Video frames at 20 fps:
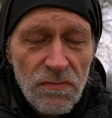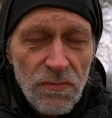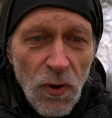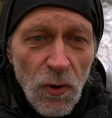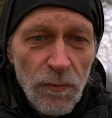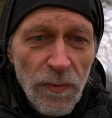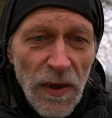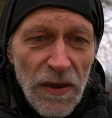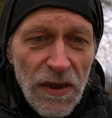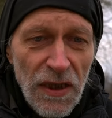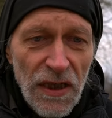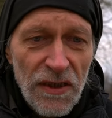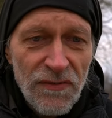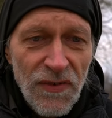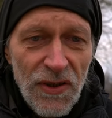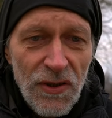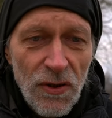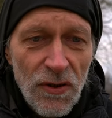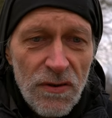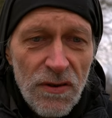Propagieren
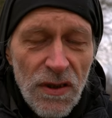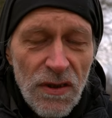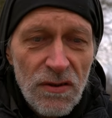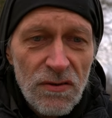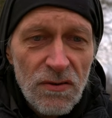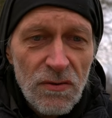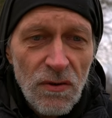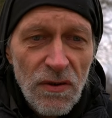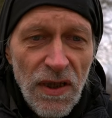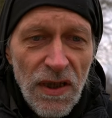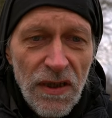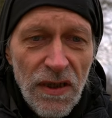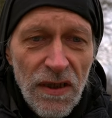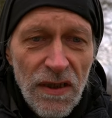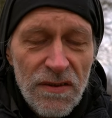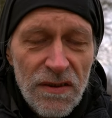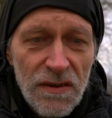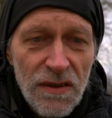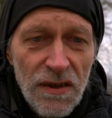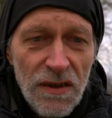wir noch nicht, solange
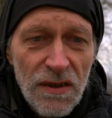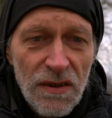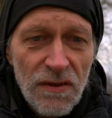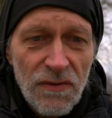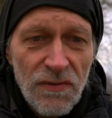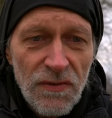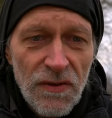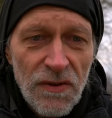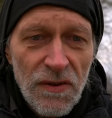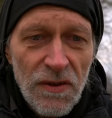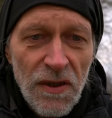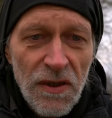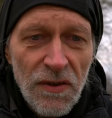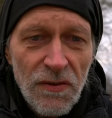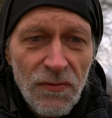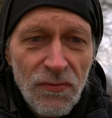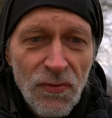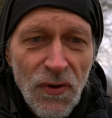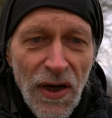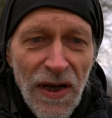das nicht
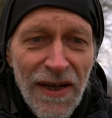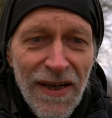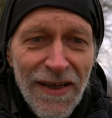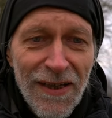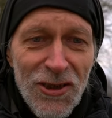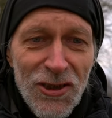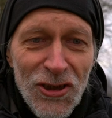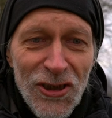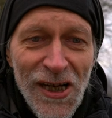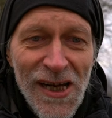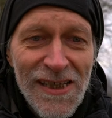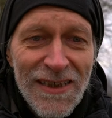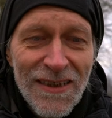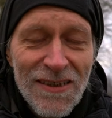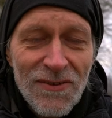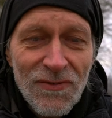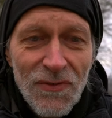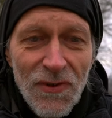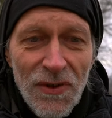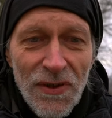
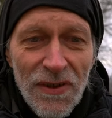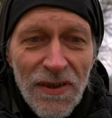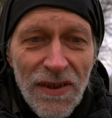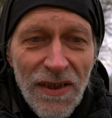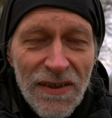freigeschaltet würde.